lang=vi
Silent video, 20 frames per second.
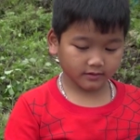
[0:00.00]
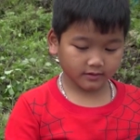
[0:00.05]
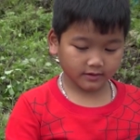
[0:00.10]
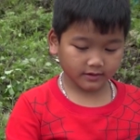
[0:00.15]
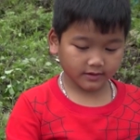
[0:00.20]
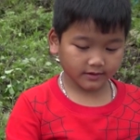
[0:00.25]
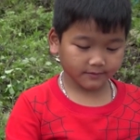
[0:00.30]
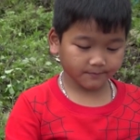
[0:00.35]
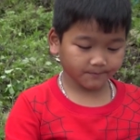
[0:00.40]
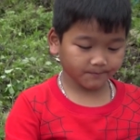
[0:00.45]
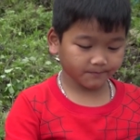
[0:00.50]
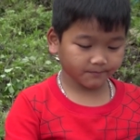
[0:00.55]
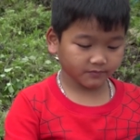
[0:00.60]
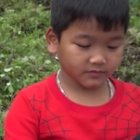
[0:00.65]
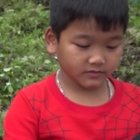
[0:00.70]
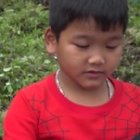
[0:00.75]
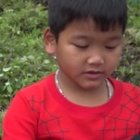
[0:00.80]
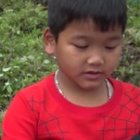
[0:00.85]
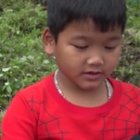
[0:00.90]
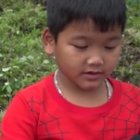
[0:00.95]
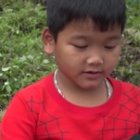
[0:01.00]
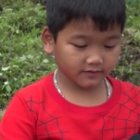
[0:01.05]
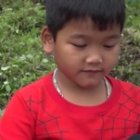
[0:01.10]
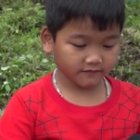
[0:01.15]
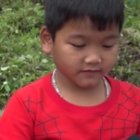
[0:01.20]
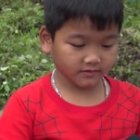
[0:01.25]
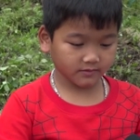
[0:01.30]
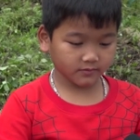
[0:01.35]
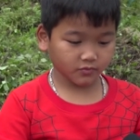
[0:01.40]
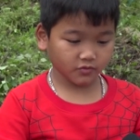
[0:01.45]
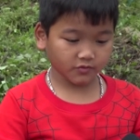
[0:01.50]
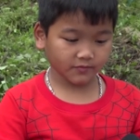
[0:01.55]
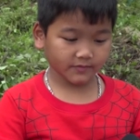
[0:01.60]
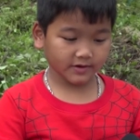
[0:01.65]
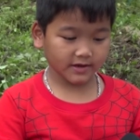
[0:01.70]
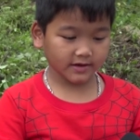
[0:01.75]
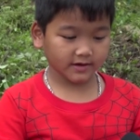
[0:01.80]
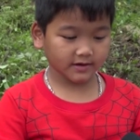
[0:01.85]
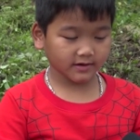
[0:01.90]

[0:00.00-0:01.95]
em thường với bố mẹ